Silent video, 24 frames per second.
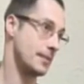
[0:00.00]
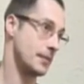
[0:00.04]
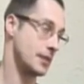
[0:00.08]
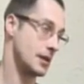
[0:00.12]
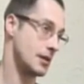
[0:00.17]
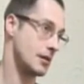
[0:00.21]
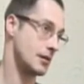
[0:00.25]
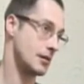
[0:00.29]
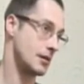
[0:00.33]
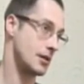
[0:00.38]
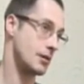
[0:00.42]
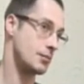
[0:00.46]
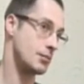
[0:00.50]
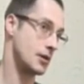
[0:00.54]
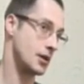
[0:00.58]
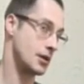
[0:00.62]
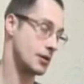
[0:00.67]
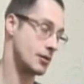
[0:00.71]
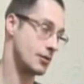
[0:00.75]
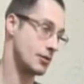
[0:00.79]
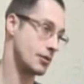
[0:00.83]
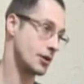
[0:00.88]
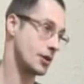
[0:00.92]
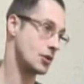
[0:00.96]
Угу. Либо
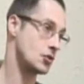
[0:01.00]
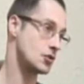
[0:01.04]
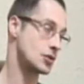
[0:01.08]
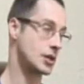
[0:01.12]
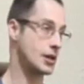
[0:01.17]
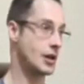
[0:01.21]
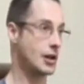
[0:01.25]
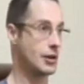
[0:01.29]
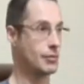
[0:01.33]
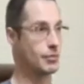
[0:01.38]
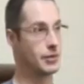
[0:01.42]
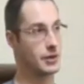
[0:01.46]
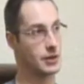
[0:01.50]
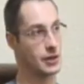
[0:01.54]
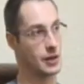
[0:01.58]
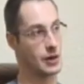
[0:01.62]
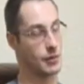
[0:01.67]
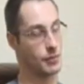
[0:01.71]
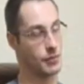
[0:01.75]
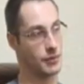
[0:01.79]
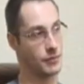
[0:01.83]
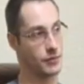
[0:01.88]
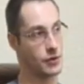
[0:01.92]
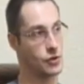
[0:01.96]
хирургически, либо
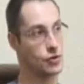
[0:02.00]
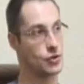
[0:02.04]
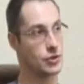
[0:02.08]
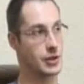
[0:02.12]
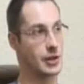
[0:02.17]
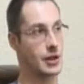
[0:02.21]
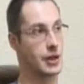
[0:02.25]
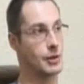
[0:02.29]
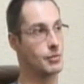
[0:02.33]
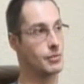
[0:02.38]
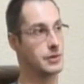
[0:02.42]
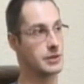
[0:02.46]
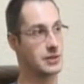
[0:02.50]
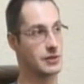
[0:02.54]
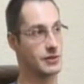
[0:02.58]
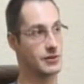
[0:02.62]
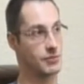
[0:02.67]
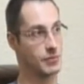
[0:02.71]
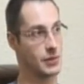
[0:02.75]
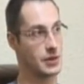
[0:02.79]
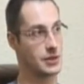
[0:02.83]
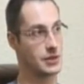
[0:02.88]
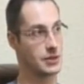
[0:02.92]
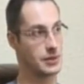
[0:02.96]
терапевтически, либо
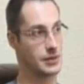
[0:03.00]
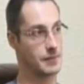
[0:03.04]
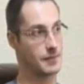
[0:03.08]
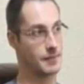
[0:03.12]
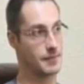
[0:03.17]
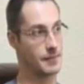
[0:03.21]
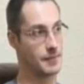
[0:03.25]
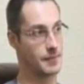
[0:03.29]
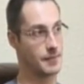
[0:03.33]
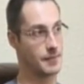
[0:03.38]
совместно.